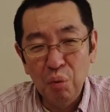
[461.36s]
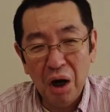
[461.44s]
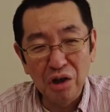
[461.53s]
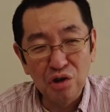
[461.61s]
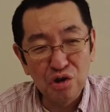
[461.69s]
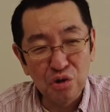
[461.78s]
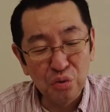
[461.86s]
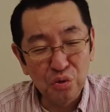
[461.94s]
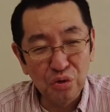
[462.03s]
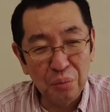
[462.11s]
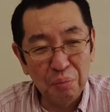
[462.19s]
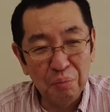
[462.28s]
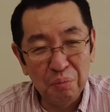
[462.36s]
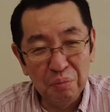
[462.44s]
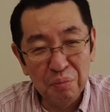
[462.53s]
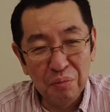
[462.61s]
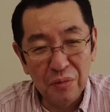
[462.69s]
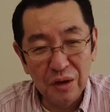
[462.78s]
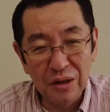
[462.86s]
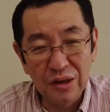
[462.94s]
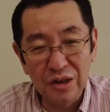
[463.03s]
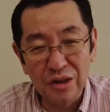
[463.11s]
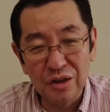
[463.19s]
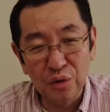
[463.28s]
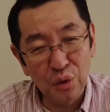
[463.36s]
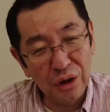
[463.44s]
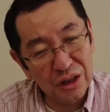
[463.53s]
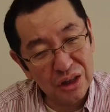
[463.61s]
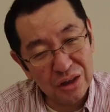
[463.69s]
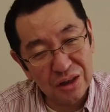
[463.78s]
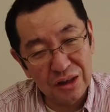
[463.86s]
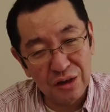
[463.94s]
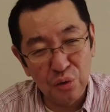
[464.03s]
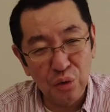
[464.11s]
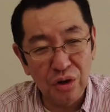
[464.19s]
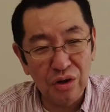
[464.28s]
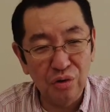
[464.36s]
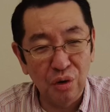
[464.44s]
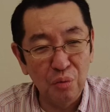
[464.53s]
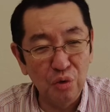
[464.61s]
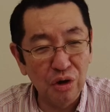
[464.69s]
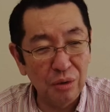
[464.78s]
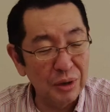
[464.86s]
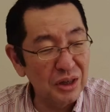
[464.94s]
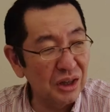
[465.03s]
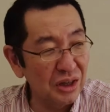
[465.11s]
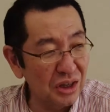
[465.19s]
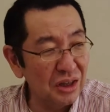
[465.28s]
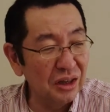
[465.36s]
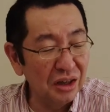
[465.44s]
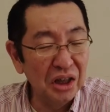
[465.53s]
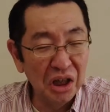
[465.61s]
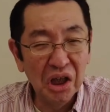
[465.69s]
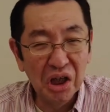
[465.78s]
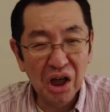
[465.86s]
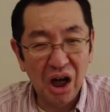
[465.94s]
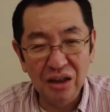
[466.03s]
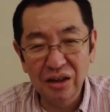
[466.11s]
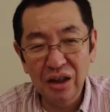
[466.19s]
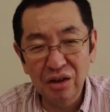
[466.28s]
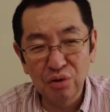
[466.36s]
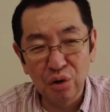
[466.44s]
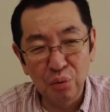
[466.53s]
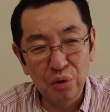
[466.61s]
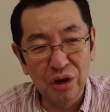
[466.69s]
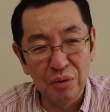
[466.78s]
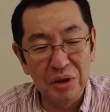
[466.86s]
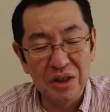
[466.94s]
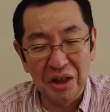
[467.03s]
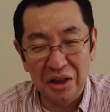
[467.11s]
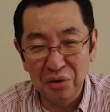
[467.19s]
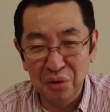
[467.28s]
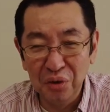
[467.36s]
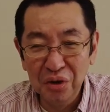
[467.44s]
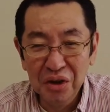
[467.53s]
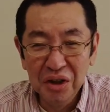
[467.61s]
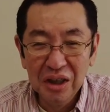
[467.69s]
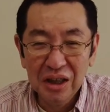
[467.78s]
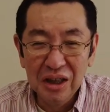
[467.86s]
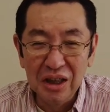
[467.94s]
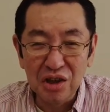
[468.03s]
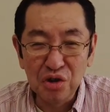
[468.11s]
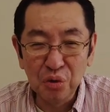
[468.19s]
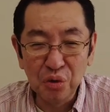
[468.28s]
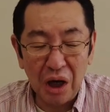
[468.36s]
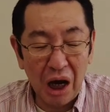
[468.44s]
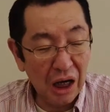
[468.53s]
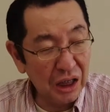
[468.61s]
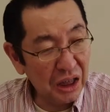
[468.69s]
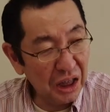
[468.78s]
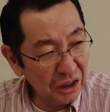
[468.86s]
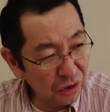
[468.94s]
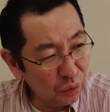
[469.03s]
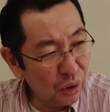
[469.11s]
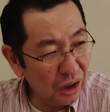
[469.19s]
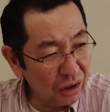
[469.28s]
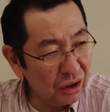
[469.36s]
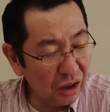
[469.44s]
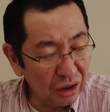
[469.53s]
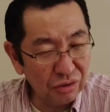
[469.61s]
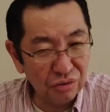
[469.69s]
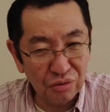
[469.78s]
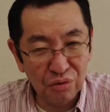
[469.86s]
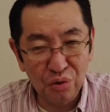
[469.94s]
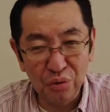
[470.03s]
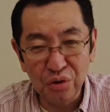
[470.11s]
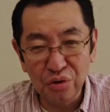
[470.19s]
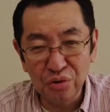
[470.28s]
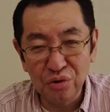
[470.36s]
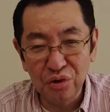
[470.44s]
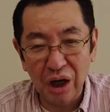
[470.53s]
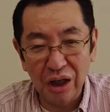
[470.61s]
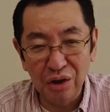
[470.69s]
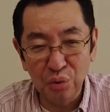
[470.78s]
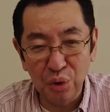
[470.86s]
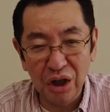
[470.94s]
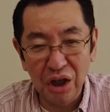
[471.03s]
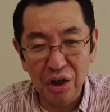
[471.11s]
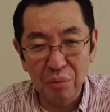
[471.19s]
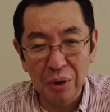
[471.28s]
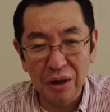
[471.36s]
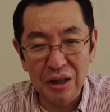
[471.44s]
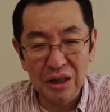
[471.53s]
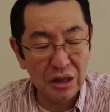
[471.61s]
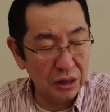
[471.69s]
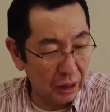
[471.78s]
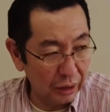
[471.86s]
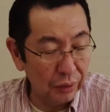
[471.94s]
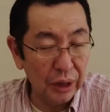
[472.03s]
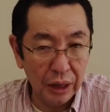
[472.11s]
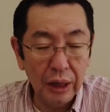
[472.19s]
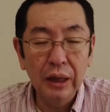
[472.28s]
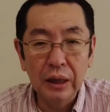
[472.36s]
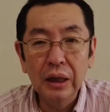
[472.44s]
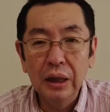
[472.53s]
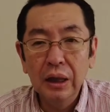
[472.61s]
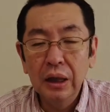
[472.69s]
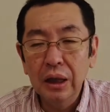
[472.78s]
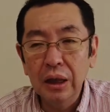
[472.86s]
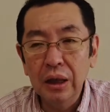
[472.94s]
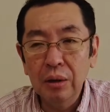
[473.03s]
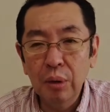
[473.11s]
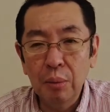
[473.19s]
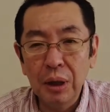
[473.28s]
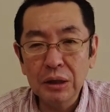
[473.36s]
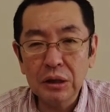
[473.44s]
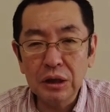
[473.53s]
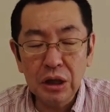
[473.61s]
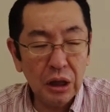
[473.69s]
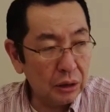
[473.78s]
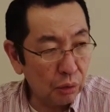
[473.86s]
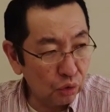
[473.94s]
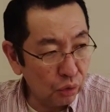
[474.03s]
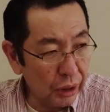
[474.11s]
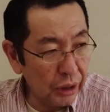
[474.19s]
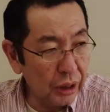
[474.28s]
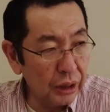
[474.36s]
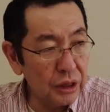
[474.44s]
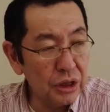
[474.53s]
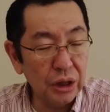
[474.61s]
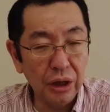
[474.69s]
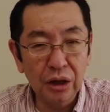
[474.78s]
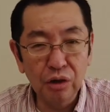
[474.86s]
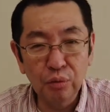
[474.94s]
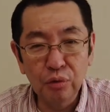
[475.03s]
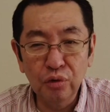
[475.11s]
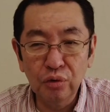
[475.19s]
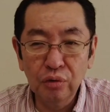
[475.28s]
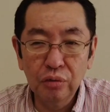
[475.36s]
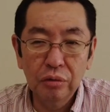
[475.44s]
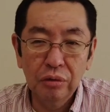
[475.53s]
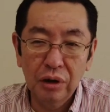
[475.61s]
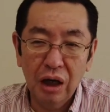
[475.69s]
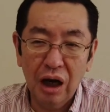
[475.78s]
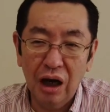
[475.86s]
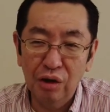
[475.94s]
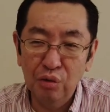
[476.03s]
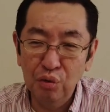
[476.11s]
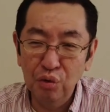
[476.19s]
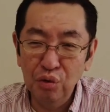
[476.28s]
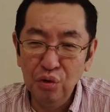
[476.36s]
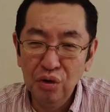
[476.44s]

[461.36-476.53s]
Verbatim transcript: まあ、ちょっと強い強いとは思ってましたし勝てるとは思ってましたけどちょっとあっけに取られたなというぐらいの競馬でしたよね。えー、まあ、まず逃げたことが意外でしたけれどもあの